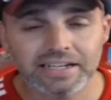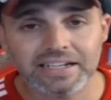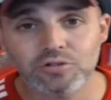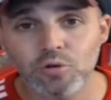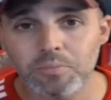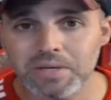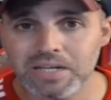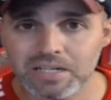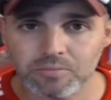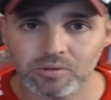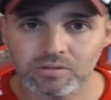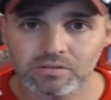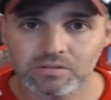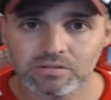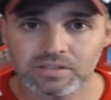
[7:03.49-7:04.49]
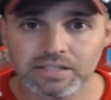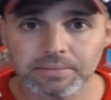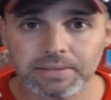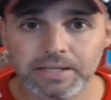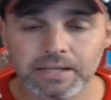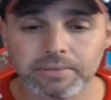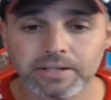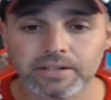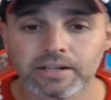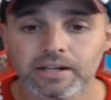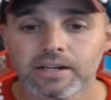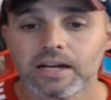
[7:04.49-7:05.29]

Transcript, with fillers: Eso mínimo debería de venir.